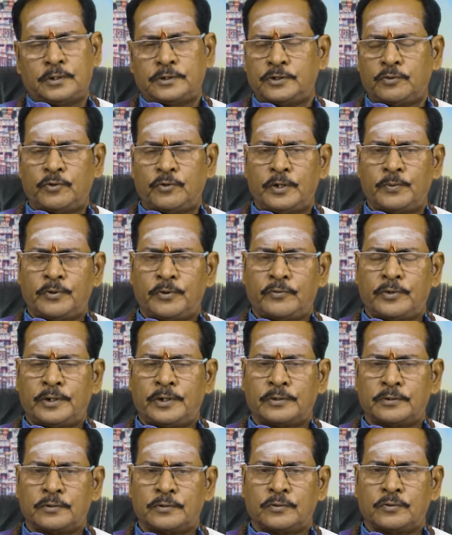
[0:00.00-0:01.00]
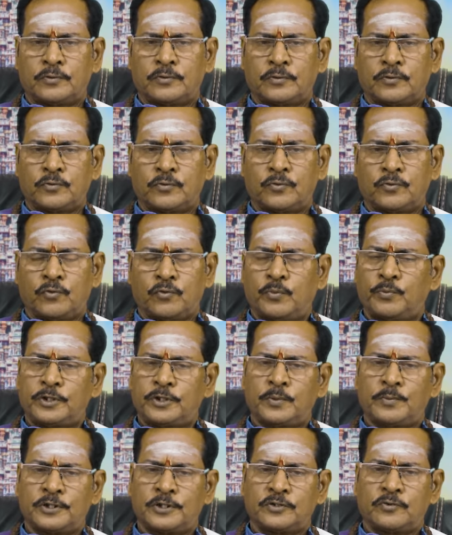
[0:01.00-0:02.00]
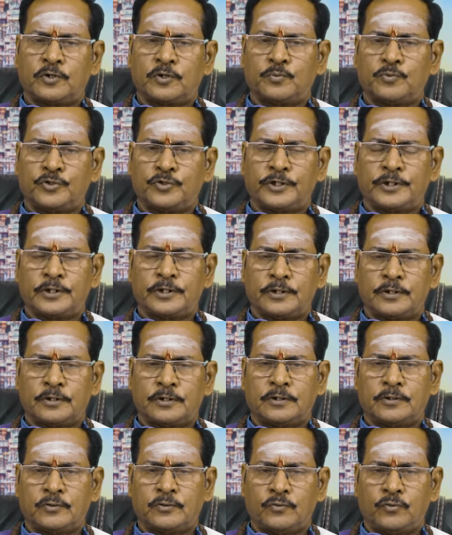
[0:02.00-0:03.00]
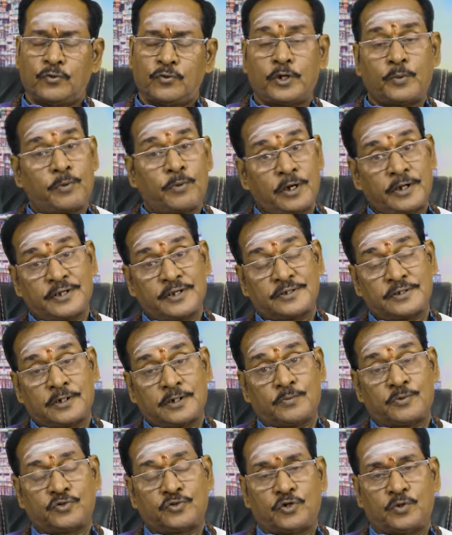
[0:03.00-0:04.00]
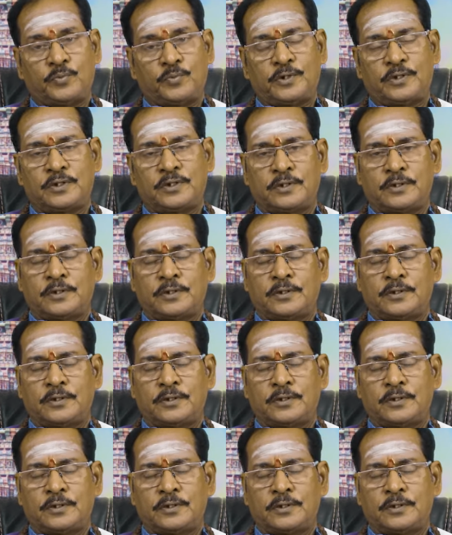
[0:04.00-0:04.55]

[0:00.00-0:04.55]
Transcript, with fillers: செவ்வாய் பகவான் ஒன்பதாம் இடத்துக்கு வரும்போது உங்களுடைய பாக்கியஸ்தானமாக சொல்லப்படுது